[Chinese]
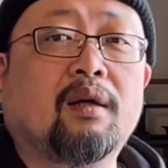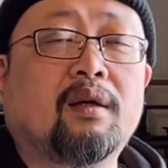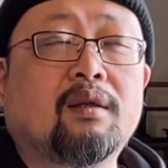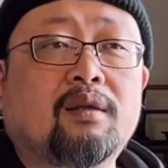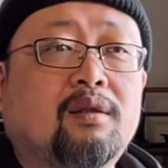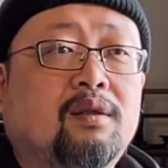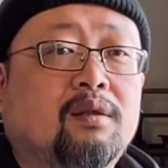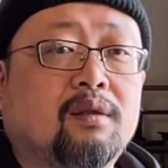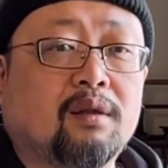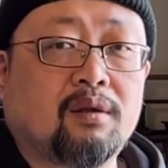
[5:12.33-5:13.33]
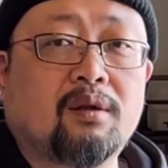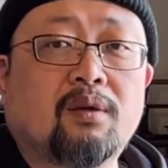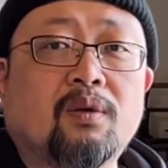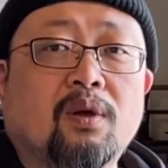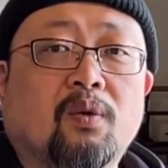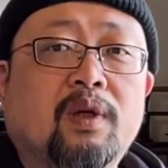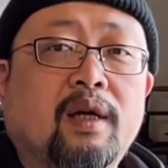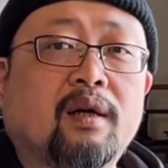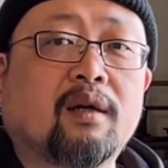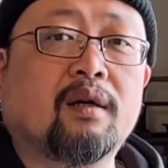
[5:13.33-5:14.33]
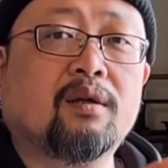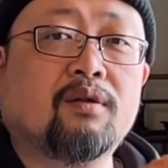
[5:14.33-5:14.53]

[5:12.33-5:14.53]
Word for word: 那只能够由这个